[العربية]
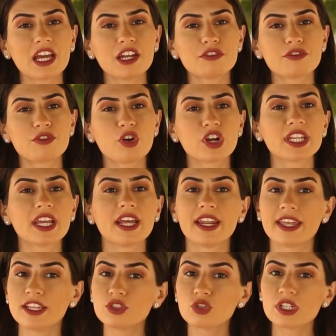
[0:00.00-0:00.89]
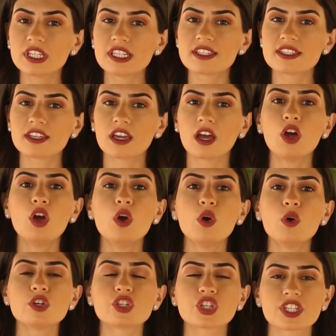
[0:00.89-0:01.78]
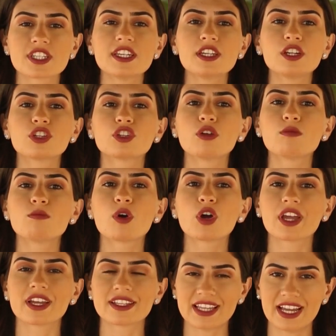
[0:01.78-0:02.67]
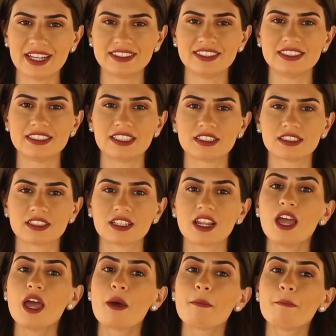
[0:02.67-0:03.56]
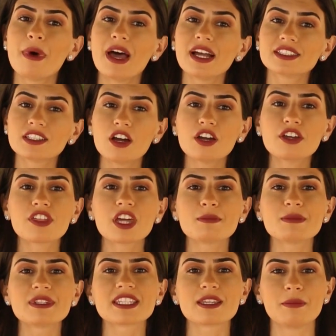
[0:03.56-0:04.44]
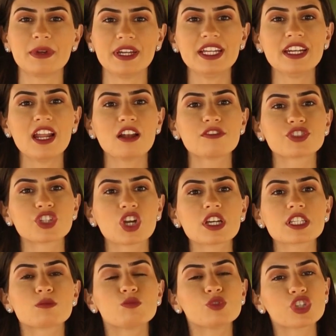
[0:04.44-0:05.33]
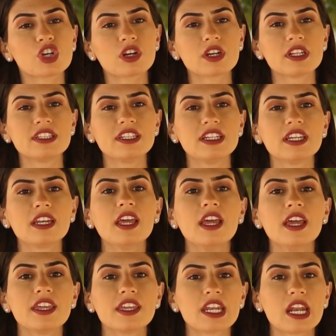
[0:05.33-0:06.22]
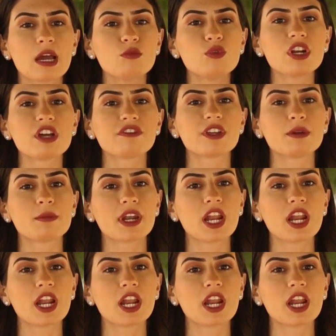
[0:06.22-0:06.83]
كاليفورنيا لإندونيسيا وجزيرة لومبوك تحديداً بات أكثر من 70 ألف شخص مشردين ينامون في